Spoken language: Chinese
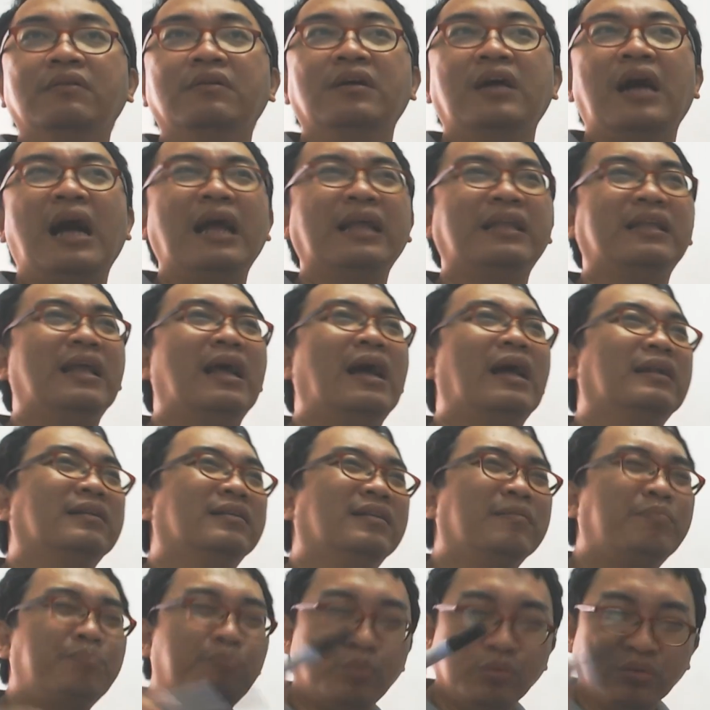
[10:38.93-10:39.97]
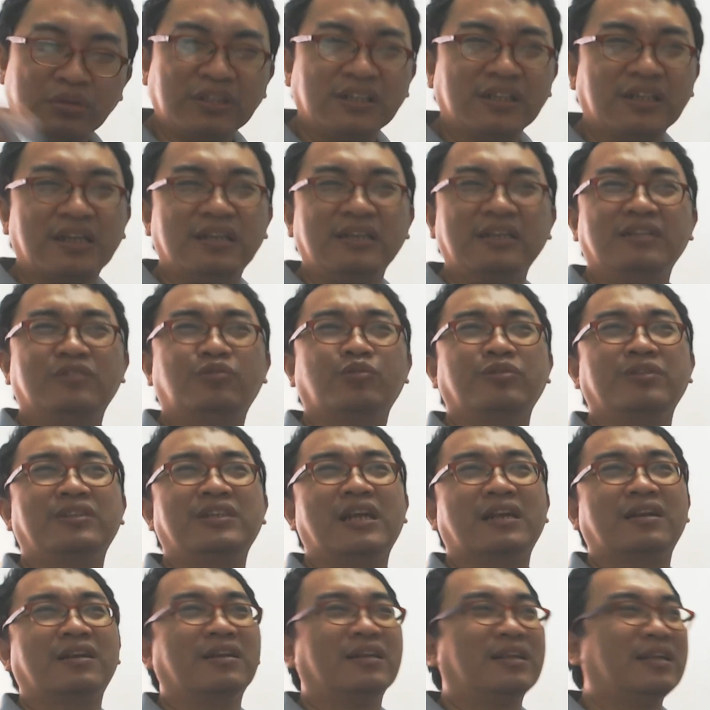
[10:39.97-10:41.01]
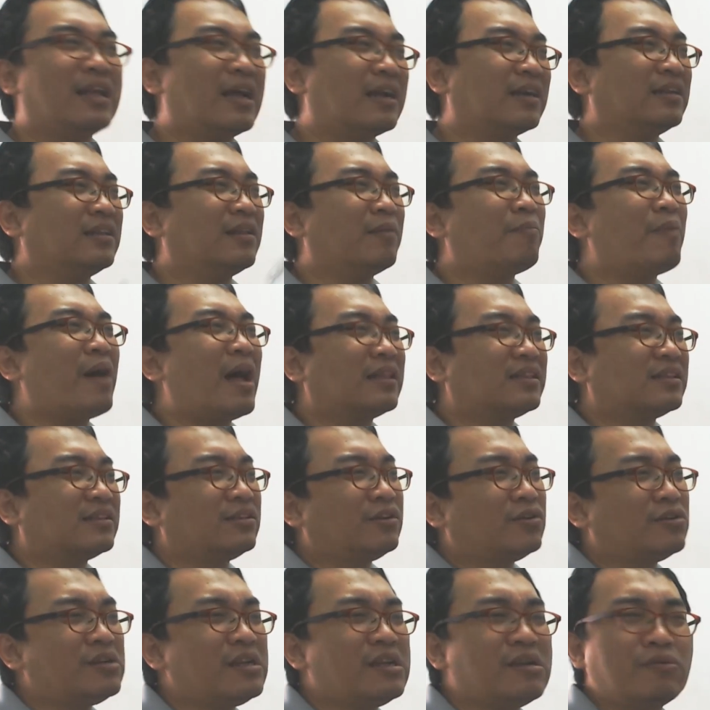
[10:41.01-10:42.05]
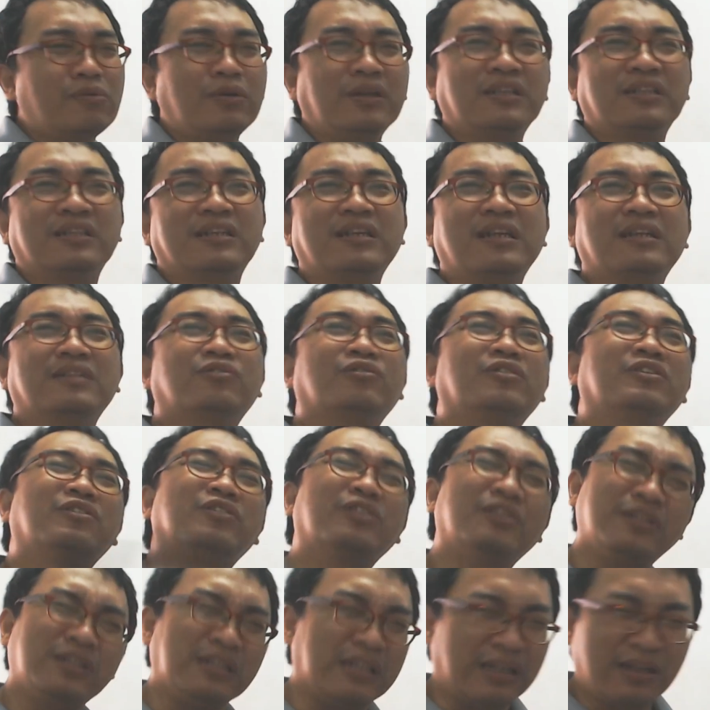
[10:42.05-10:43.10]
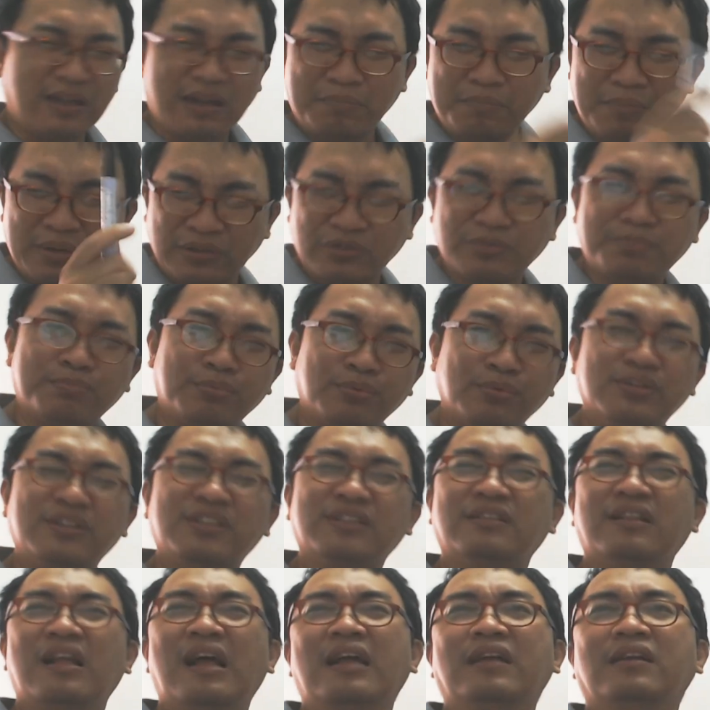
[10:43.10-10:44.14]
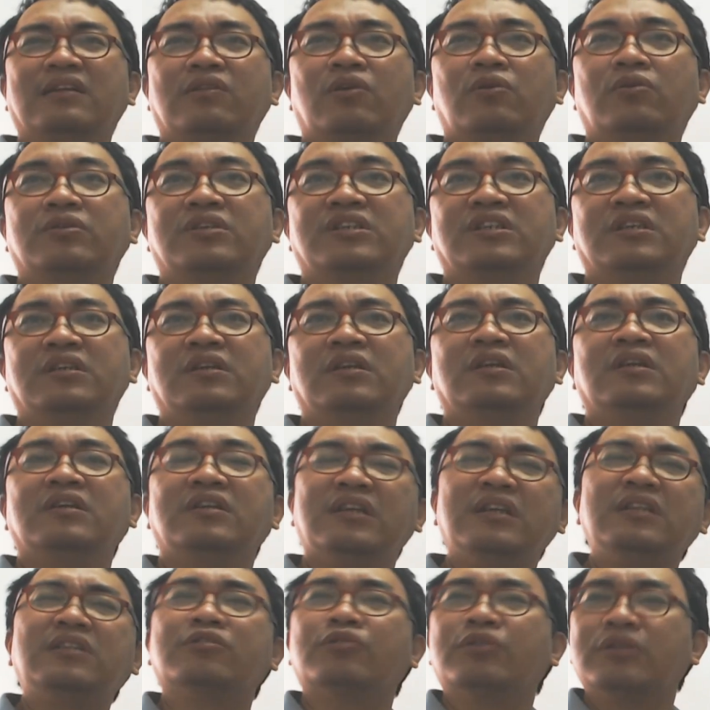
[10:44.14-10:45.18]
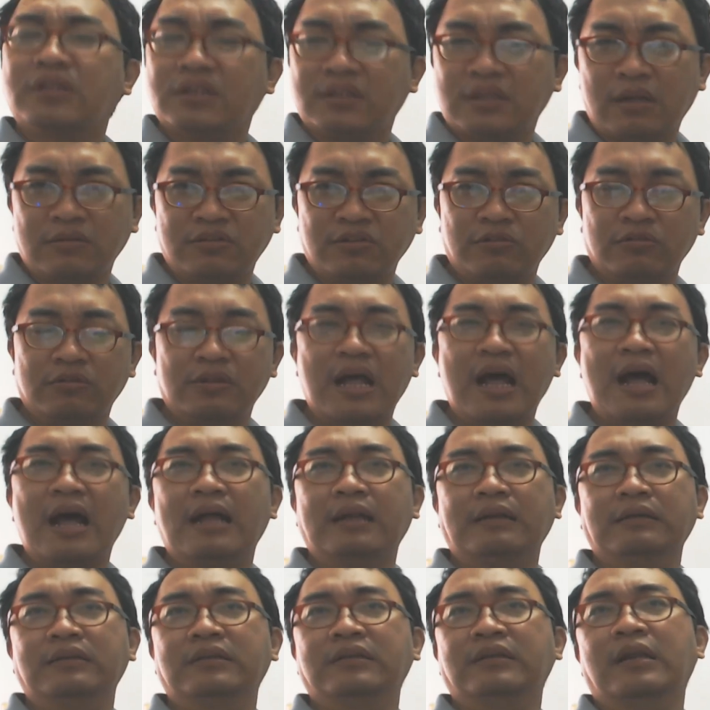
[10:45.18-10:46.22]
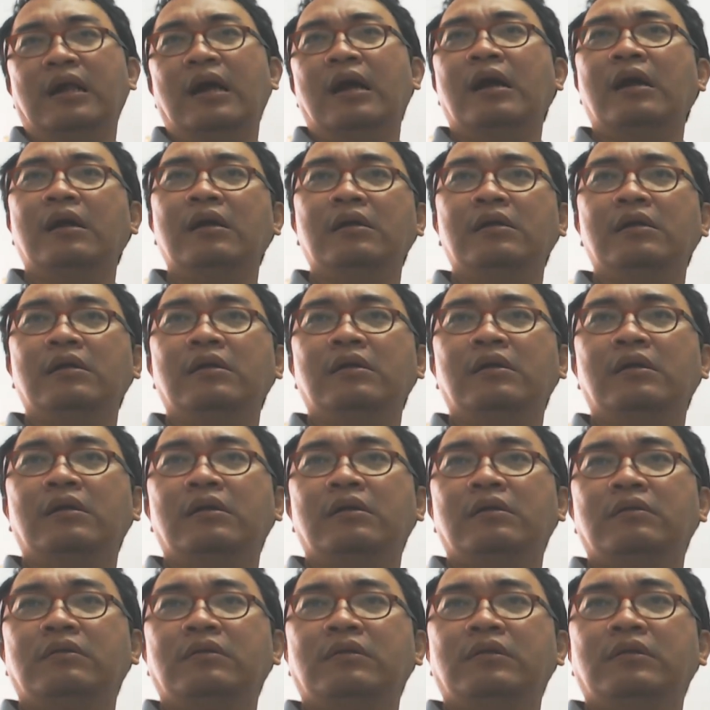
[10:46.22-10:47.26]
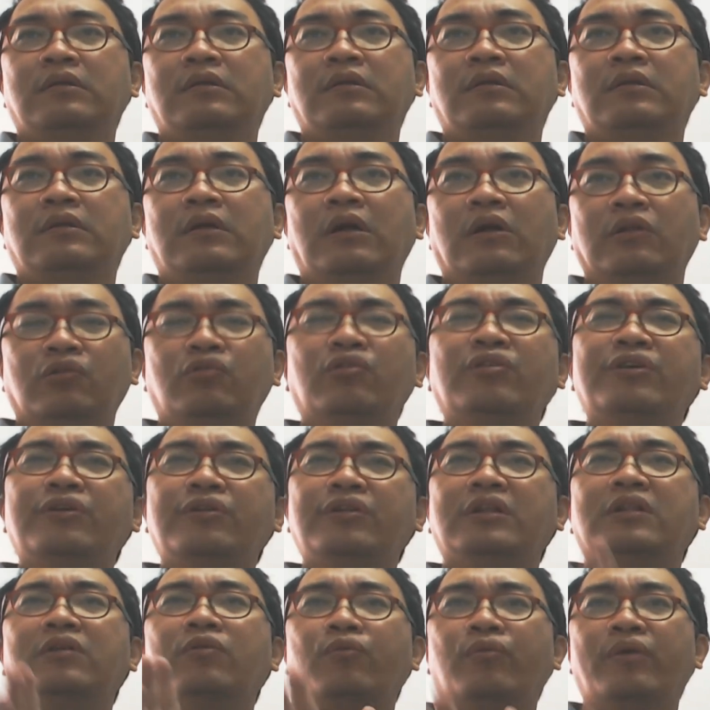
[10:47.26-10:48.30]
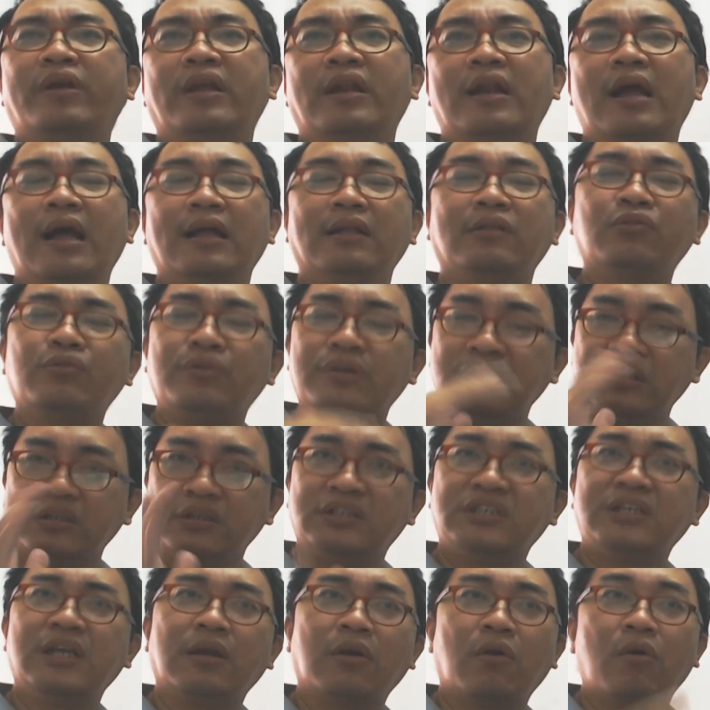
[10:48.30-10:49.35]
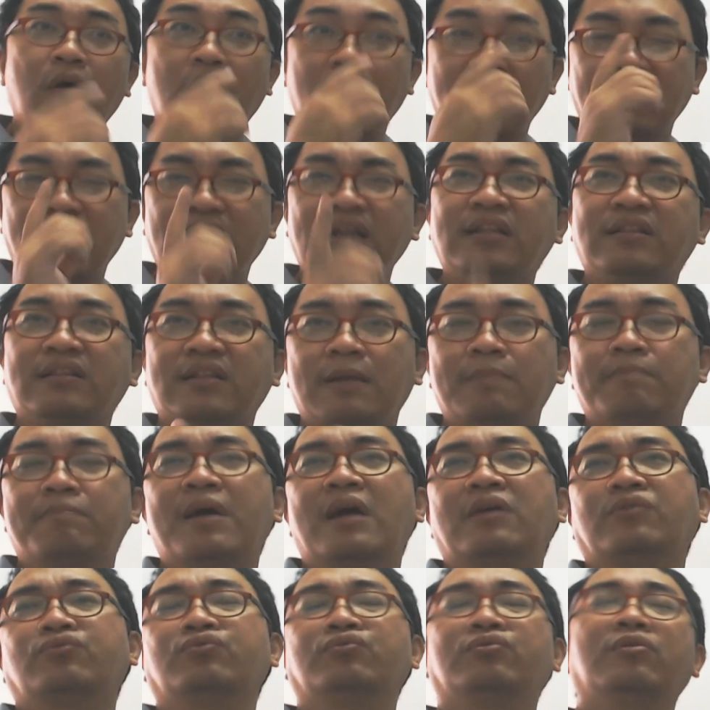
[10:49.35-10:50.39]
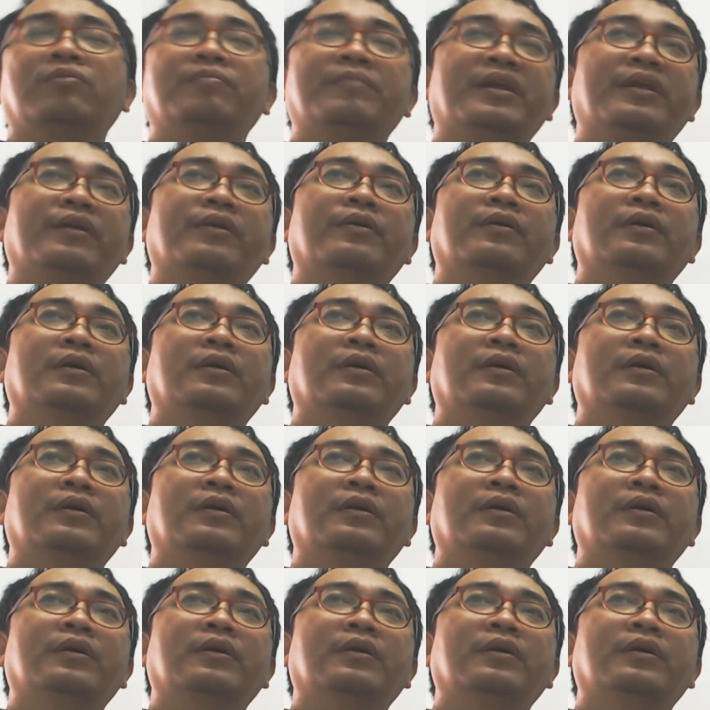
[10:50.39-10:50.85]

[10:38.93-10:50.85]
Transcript: 哎呀，那不是跟你所讲的一样，你的八字又因为怎样，所以所以你根本就不是那一个东西，你只会得到这种答案而已啊！啊，对于你的未来对于你的现况一点帮助都没有啊！